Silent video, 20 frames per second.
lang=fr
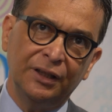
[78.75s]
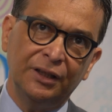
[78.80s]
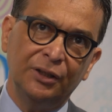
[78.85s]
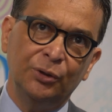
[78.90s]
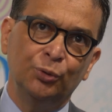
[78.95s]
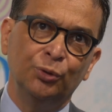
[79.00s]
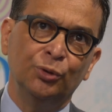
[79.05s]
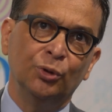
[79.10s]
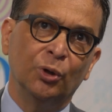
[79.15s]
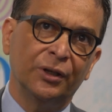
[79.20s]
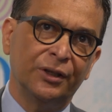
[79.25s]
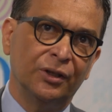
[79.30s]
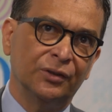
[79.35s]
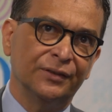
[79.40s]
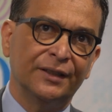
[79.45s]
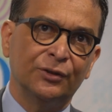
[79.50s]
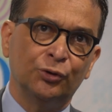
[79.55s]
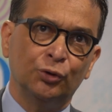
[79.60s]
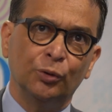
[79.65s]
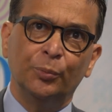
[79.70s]
et une
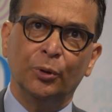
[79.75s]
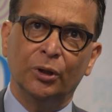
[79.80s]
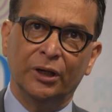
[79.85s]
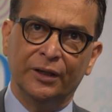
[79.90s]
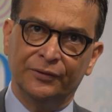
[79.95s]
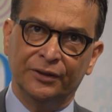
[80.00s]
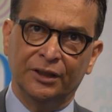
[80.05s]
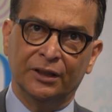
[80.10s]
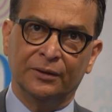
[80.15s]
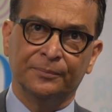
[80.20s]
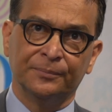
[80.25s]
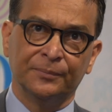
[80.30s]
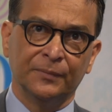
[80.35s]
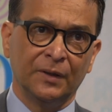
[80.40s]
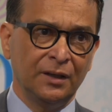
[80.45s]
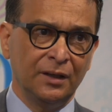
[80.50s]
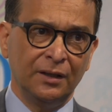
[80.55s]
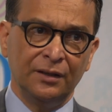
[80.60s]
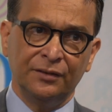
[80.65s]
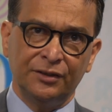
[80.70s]
orientation pour l'avenir.
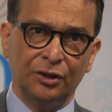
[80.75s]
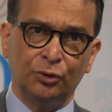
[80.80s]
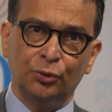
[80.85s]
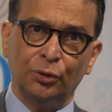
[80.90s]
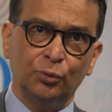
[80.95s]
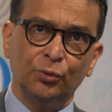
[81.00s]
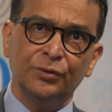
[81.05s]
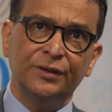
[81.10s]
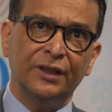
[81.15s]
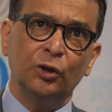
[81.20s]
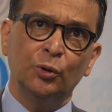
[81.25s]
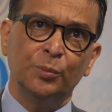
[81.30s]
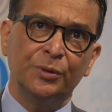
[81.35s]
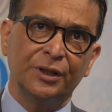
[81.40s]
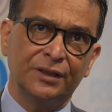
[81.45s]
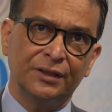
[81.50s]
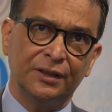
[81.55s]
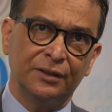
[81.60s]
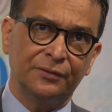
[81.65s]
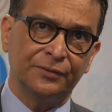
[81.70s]
C'est surtout ça
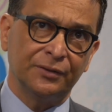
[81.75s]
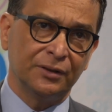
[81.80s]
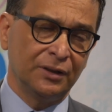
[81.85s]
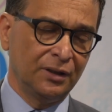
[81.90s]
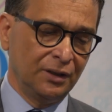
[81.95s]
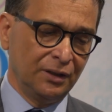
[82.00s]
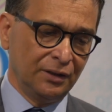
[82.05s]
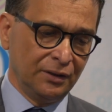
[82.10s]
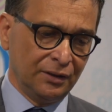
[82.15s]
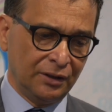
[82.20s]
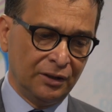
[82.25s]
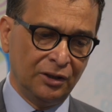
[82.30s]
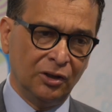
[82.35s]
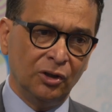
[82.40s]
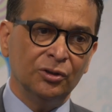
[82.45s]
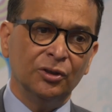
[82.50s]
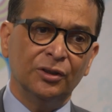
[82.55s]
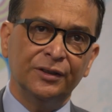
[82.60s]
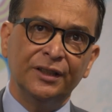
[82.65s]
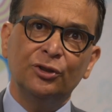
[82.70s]
l'objectif. Et là,
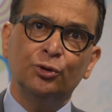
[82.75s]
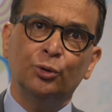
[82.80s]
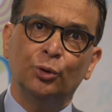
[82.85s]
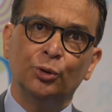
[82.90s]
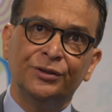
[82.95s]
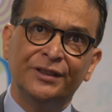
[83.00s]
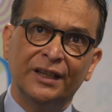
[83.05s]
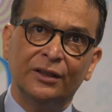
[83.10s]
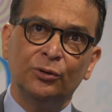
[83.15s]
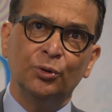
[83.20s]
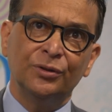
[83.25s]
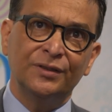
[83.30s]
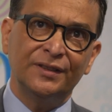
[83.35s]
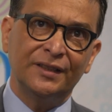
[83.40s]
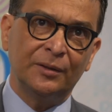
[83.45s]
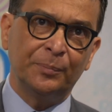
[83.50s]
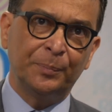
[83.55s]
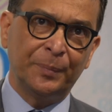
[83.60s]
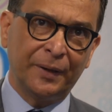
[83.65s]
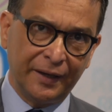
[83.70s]
on en est sur le
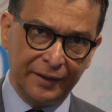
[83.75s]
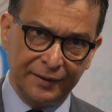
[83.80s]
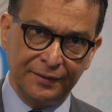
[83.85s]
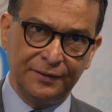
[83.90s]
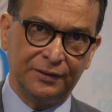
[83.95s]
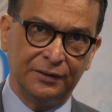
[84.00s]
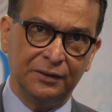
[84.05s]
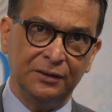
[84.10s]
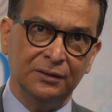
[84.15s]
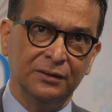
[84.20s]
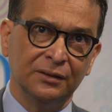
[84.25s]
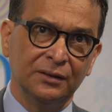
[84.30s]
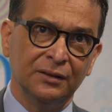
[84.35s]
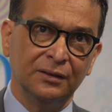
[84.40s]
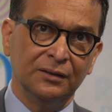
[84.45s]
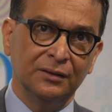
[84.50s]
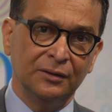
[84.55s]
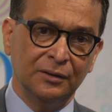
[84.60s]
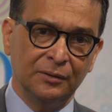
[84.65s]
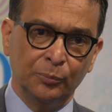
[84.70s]
diagnostic précis
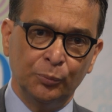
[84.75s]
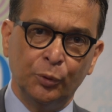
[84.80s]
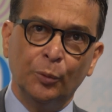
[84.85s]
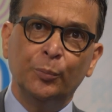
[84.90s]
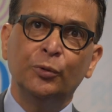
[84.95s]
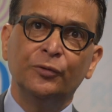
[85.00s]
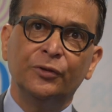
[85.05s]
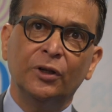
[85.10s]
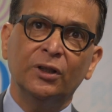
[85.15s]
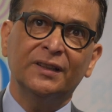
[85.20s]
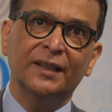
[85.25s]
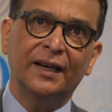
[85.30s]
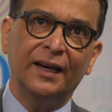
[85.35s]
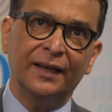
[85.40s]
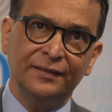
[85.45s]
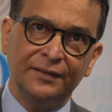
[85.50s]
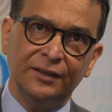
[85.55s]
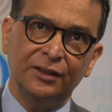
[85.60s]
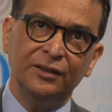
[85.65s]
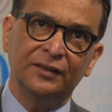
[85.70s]
pour pouvoir
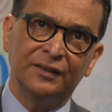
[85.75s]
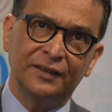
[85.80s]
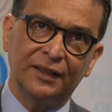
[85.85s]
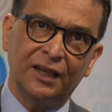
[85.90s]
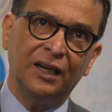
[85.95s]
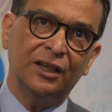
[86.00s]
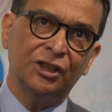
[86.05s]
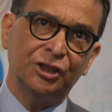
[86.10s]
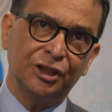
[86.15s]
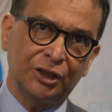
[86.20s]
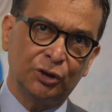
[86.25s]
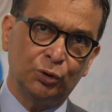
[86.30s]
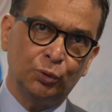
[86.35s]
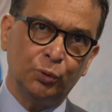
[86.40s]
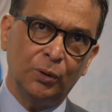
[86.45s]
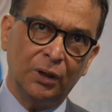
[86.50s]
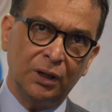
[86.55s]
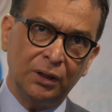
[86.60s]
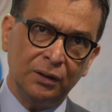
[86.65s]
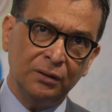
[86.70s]
tracer une
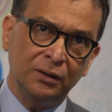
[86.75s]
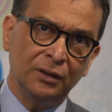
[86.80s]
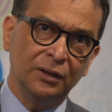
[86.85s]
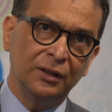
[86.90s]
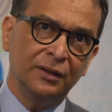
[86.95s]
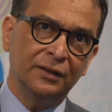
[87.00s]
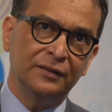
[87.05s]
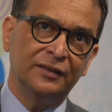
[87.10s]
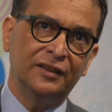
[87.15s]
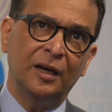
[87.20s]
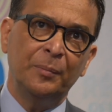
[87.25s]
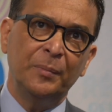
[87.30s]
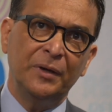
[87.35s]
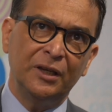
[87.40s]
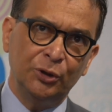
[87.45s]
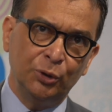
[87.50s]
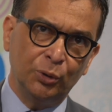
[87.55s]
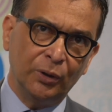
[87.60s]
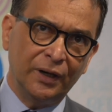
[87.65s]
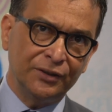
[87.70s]
trajectoire
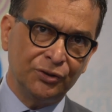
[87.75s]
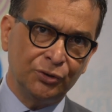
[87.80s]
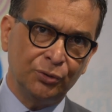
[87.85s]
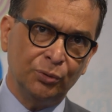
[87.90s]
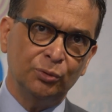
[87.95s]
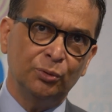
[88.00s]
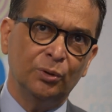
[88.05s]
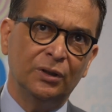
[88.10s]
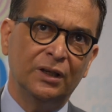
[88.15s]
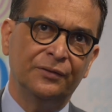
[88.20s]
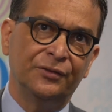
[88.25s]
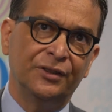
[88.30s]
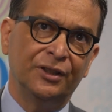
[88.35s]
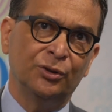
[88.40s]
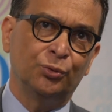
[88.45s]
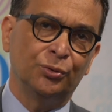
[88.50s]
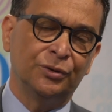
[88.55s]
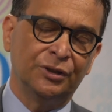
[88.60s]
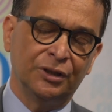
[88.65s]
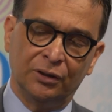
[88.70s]
d'amélioration de la vie
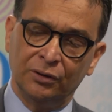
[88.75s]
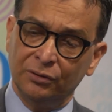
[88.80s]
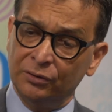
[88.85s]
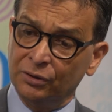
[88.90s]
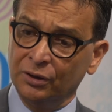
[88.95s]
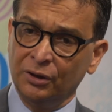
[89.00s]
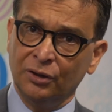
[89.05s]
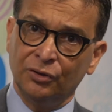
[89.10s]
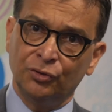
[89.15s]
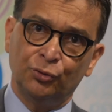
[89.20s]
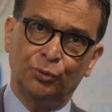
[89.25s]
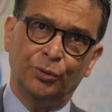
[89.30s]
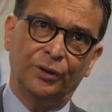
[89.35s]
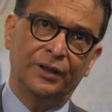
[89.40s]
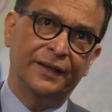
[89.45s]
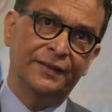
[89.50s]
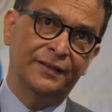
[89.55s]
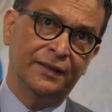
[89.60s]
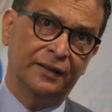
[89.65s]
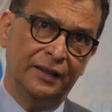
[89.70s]
étudiante sur
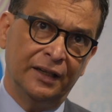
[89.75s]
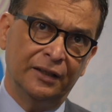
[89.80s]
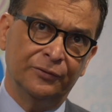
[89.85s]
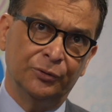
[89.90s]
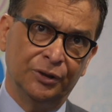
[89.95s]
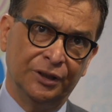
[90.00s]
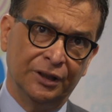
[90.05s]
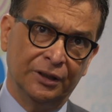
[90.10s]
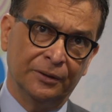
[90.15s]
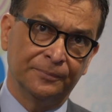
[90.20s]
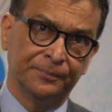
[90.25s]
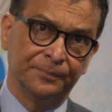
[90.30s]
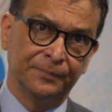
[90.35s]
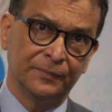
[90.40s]
les années à venir.